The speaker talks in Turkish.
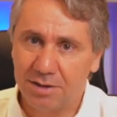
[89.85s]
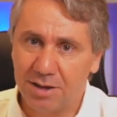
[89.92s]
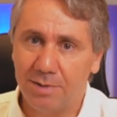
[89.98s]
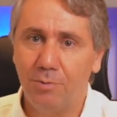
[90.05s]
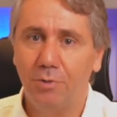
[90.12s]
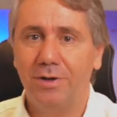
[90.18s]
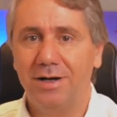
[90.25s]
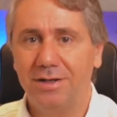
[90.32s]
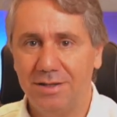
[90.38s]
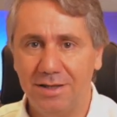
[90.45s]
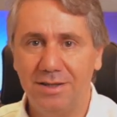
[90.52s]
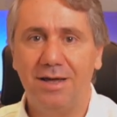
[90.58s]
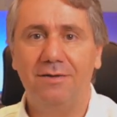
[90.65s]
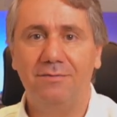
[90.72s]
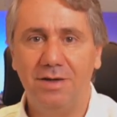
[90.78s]
tam olarak
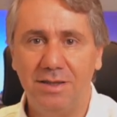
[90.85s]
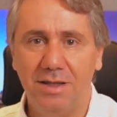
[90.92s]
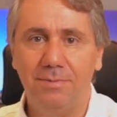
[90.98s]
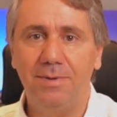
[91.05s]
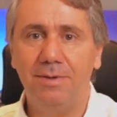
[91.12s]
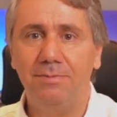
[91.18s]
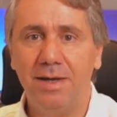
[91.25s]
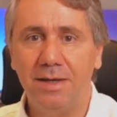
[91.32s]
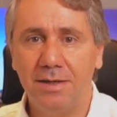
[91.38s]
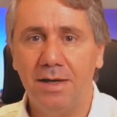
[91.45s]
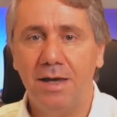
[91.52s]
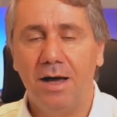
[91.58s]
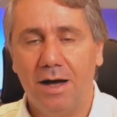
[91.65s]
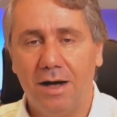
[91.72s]
tedavi edebilmek,